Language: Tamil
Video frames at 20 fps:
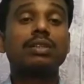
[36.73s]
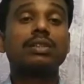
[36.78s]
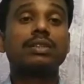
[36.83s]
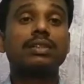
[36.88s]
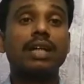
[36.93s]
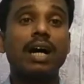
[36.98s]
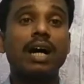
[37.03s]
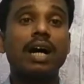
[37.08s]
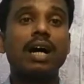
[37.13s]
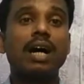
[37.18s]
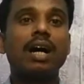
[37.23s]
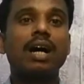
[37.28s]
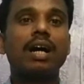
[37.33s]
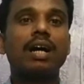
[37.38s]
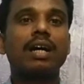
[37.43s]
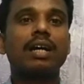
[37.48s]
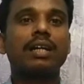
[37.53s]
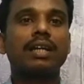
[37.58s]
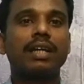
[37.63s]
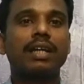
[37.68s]
சா
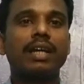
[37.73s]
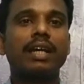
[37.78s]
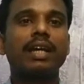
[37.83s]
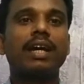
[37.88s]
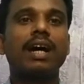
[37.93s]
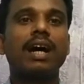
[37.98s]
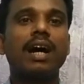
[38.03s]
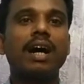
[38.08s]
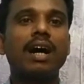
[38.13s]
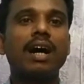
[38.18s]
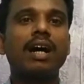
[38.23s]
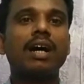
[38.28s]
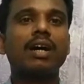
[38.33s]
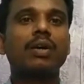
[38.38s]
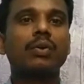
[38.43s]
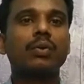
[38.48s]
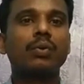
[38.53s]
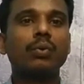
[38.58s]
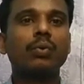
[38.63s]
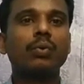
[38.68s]
ஏ ஆ
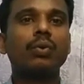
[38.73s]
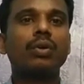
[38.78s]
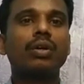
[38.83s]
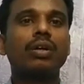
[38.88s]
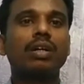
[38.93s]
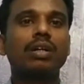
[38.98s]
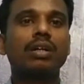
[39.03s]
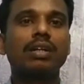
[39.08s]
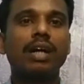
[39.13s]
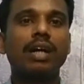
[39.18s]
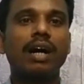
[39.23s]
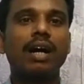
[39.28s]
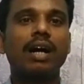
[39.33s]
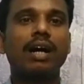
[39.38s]
கு க